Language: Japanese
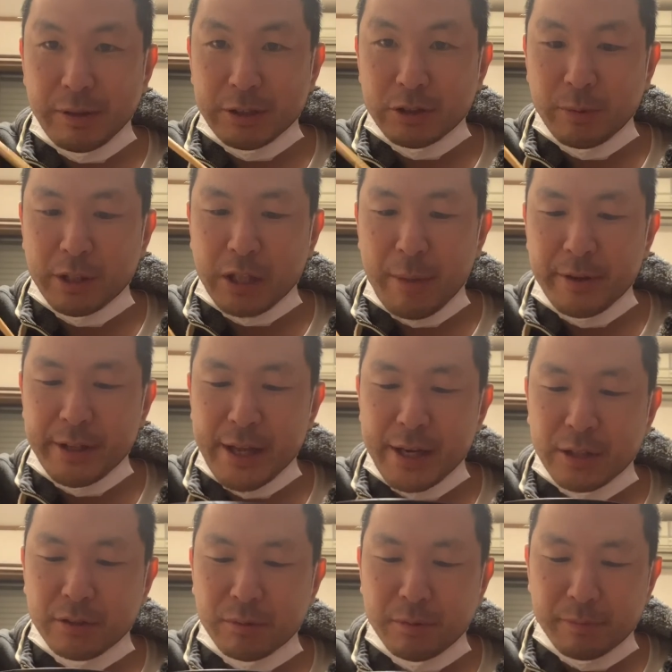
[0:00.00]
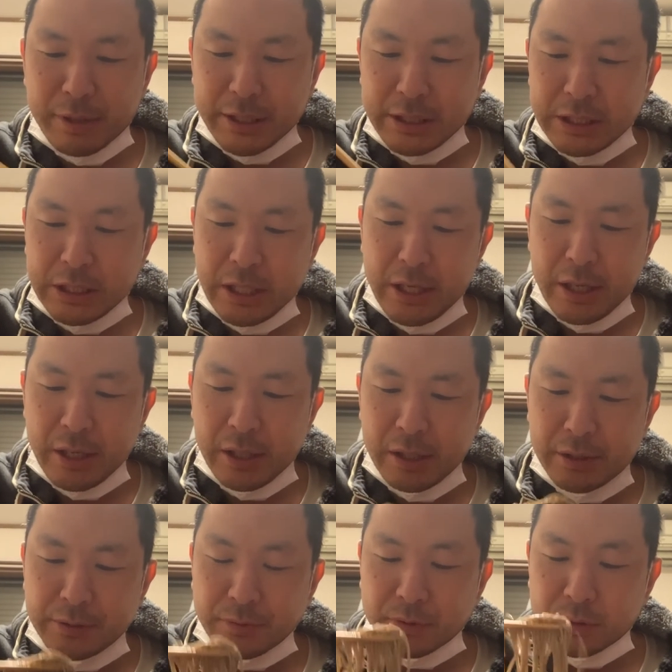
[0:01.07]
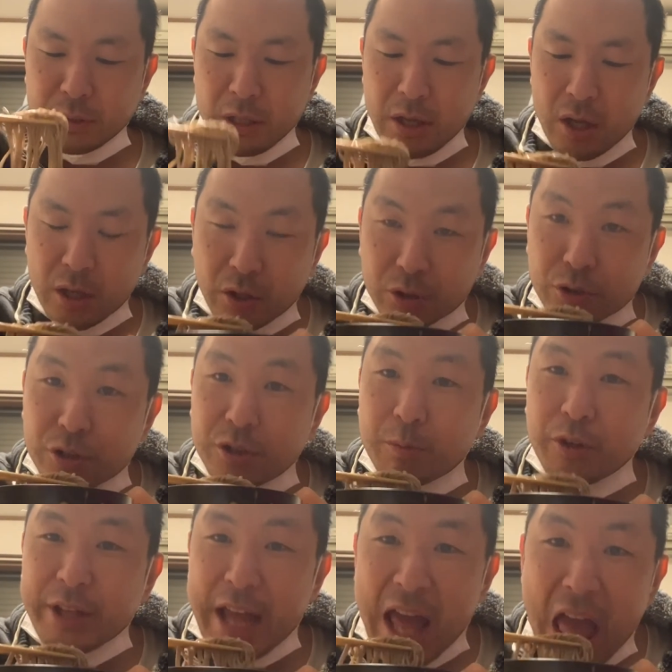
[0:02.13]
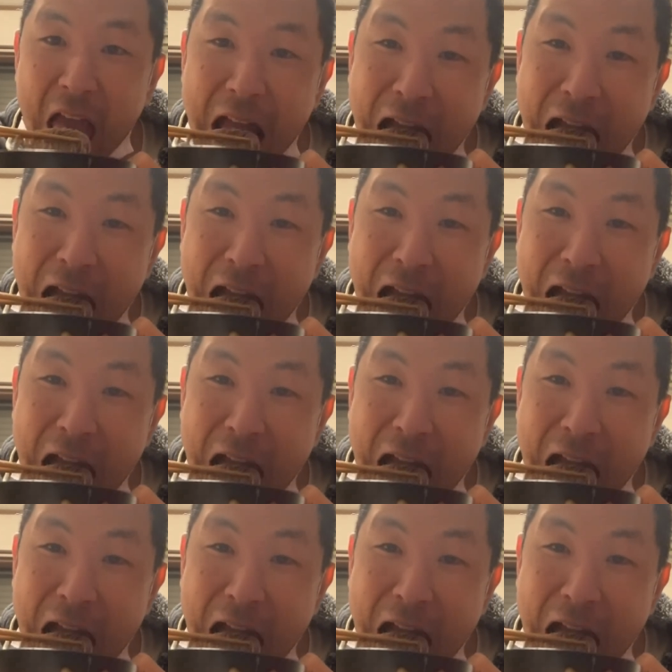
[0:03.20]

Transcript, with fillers: あ、そば食べたいなと思います。今年もね、